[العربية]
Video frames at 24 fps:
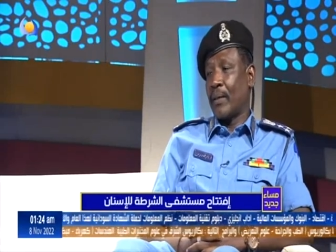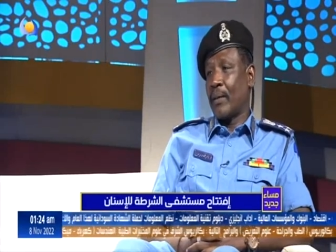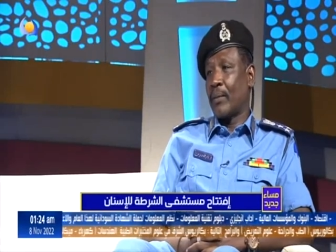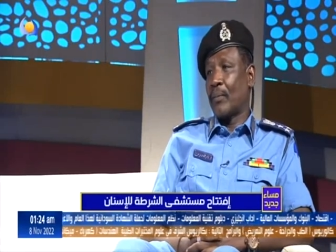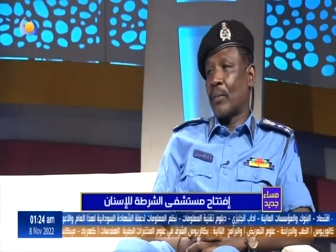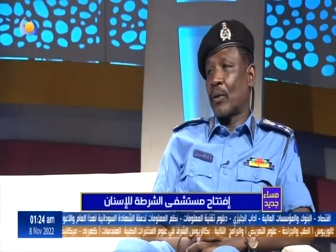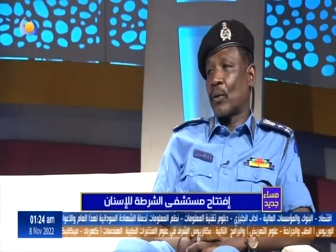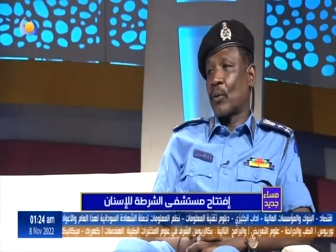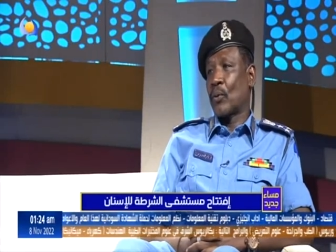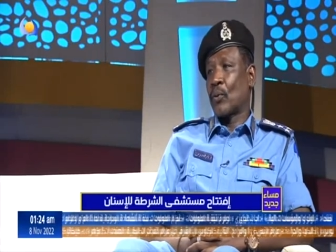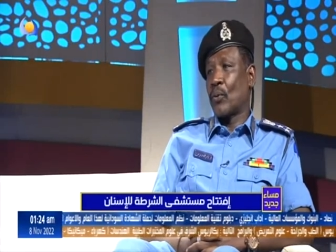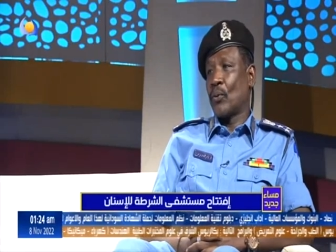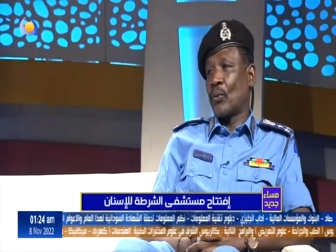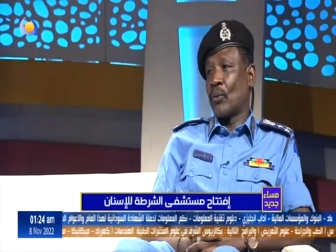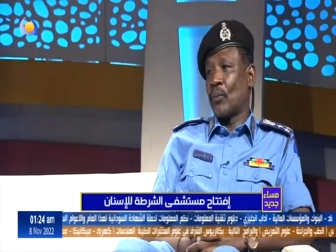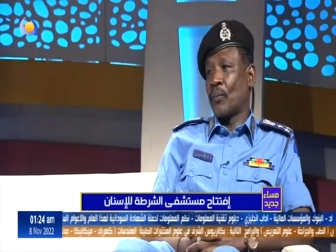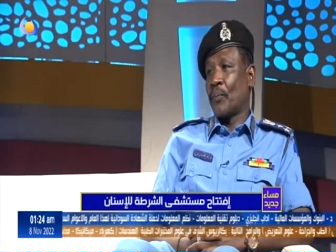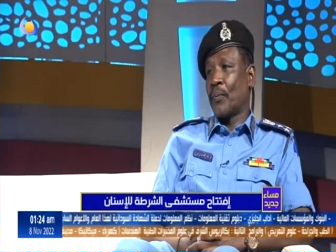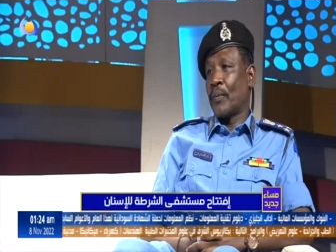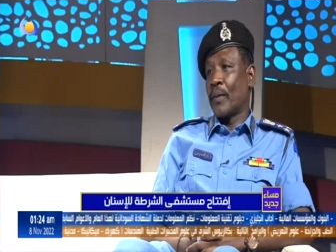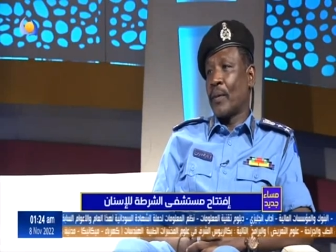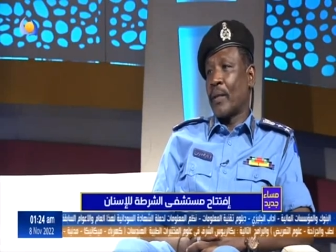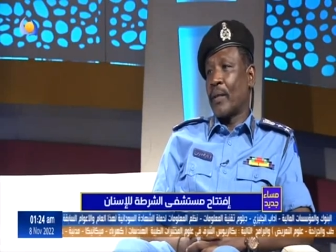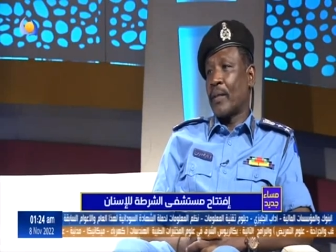برضه حيه
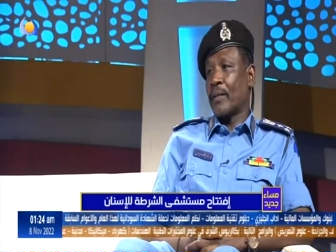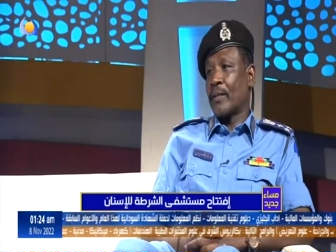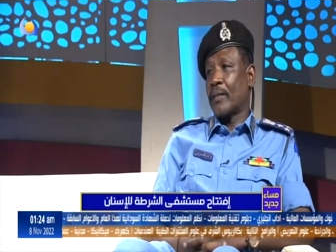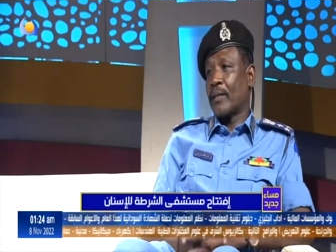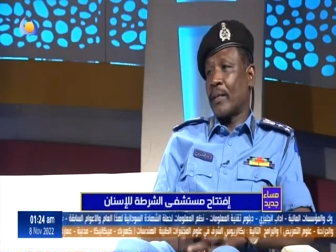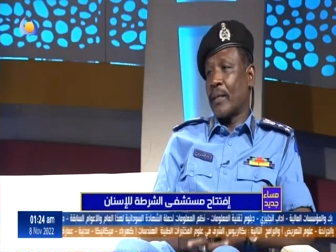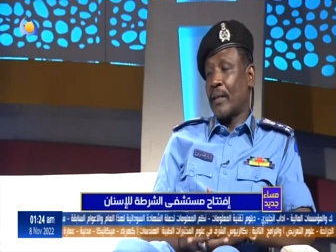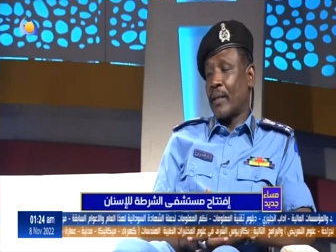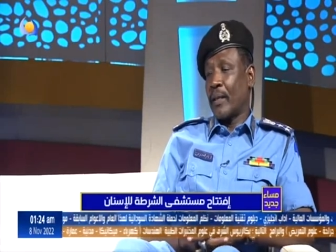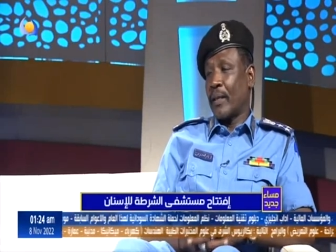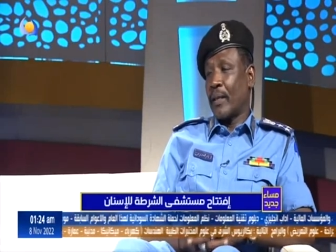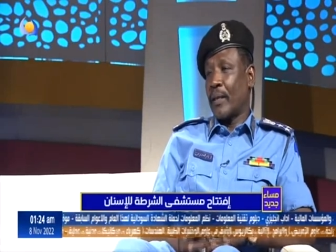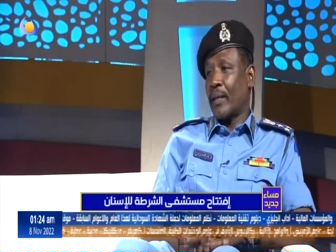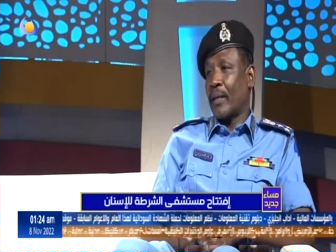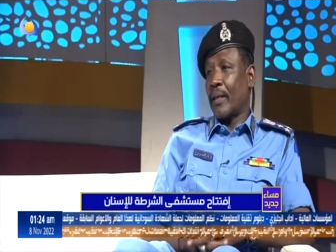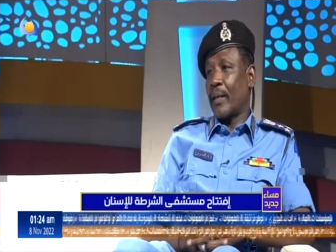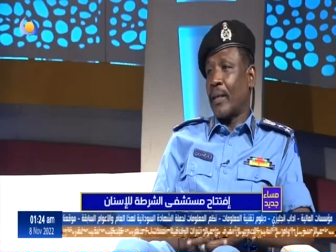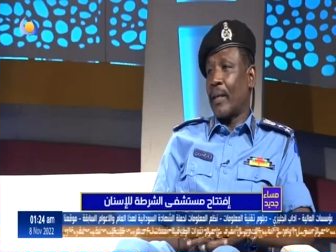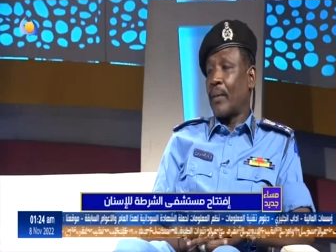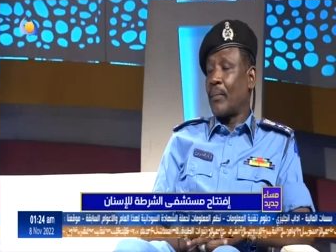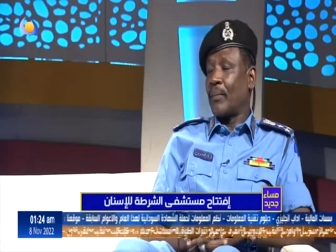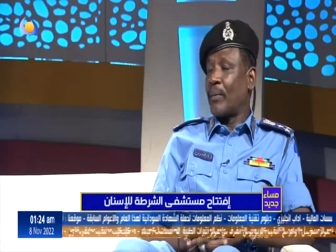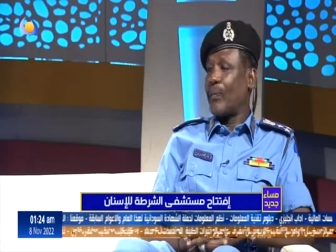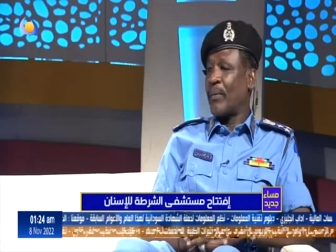عميد برضه
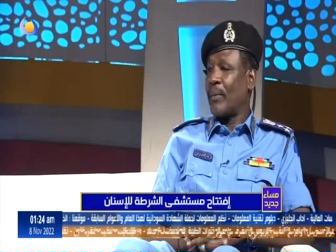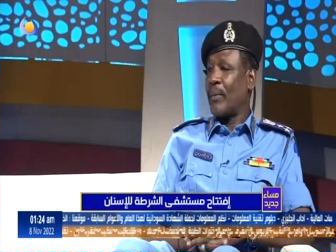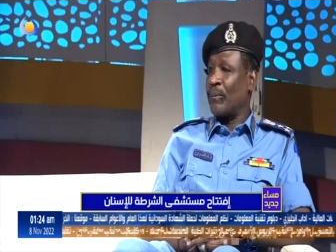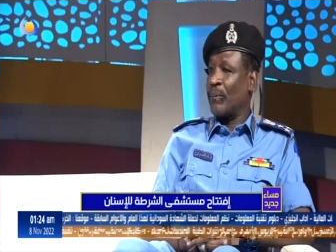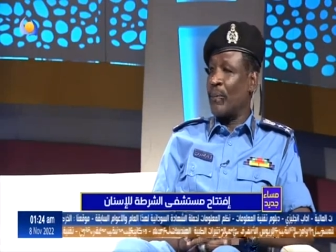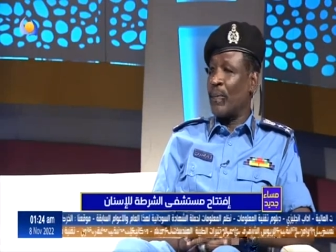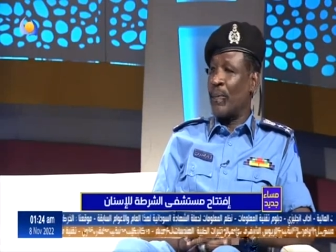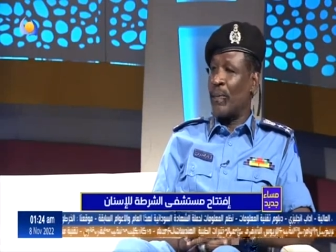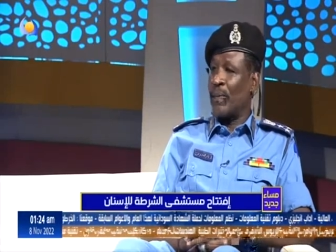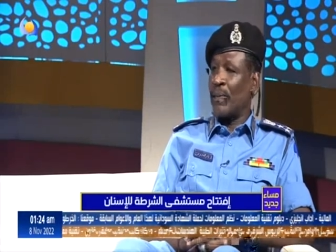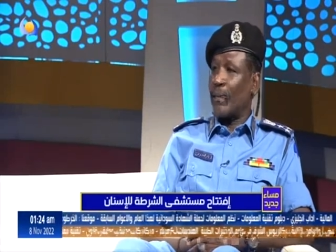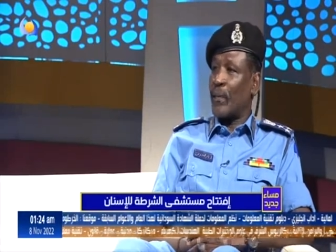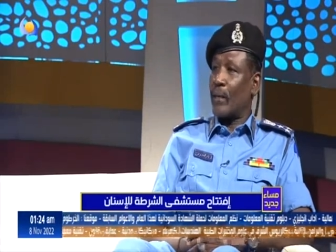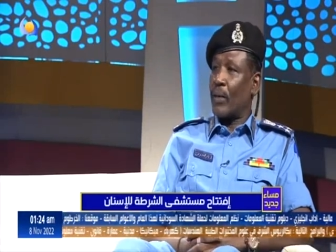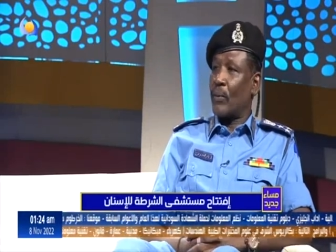يعني